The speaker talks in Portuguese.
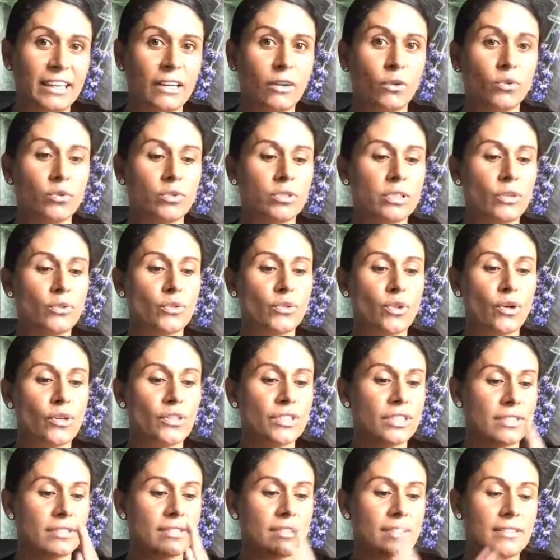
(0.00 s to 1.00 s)
Eu usei os óleos
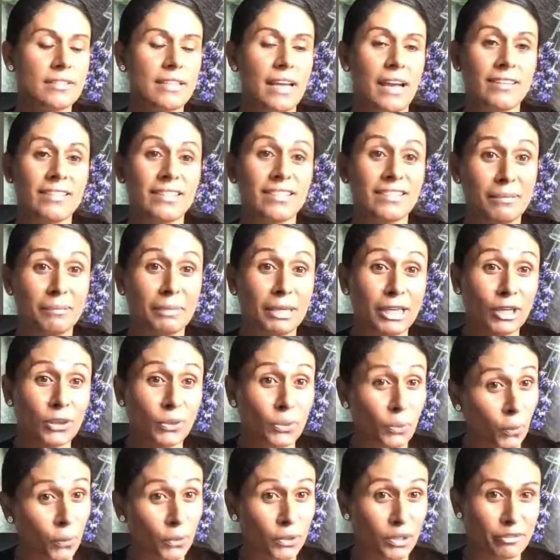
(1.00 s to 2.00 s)
essenciais a semana
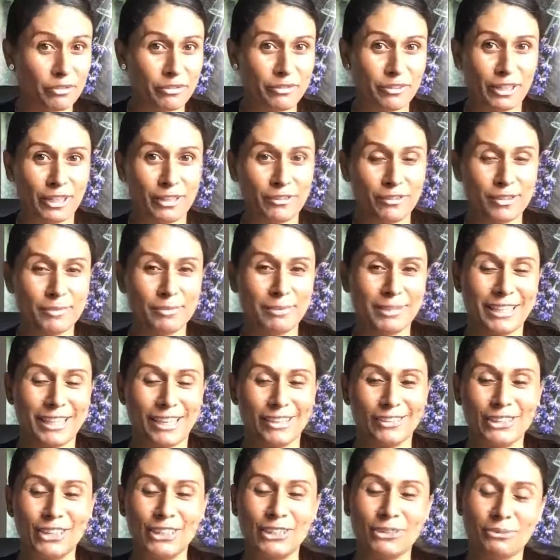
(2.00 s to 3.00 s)
toda que eu fiquei no
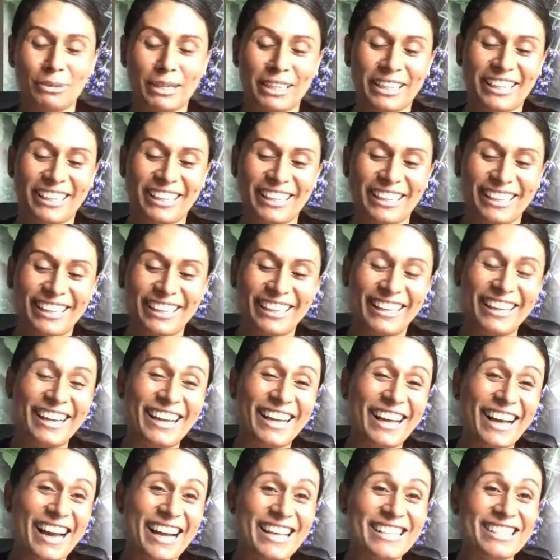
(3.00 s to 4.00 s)
hospital, tanto é que
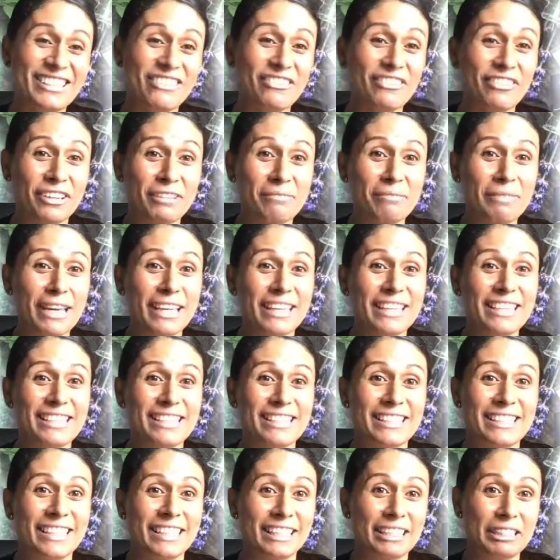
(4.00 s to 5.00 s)
as
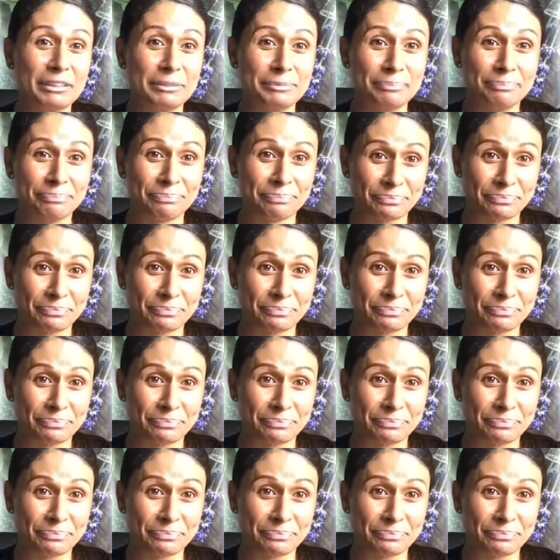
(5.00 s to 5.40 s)
enfermeiras e